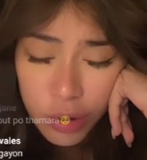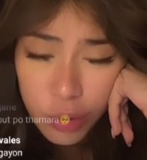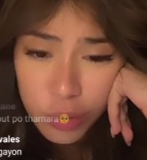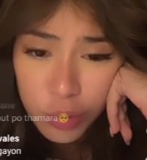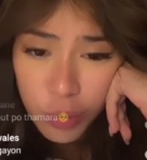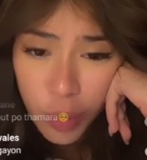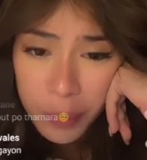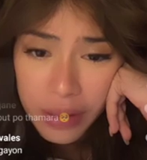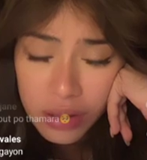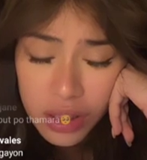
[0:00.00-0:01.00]
Igutom
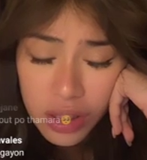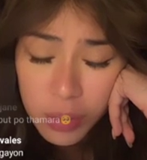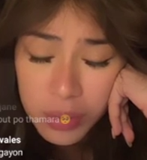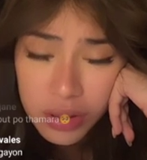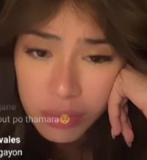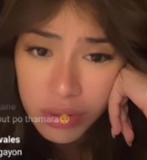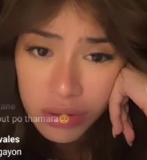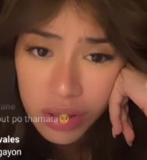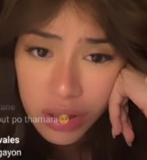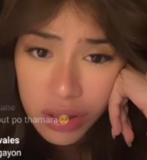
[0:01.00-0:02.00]
ko pero di ako
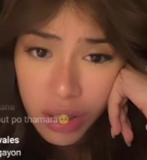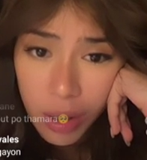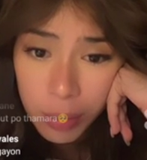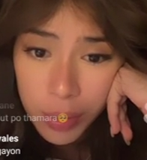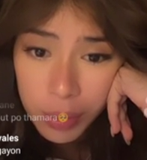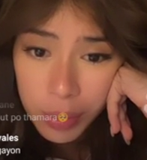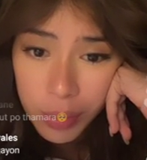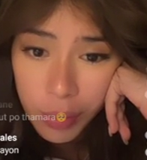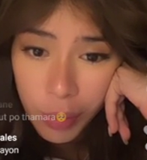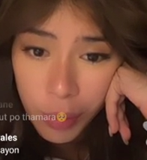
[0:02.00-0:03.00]
masabtan kay gikapoy
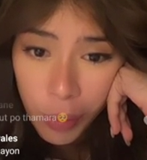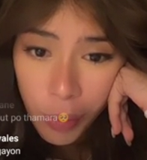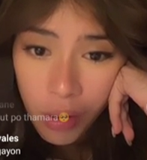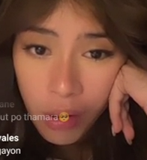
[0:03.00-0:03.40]
ko.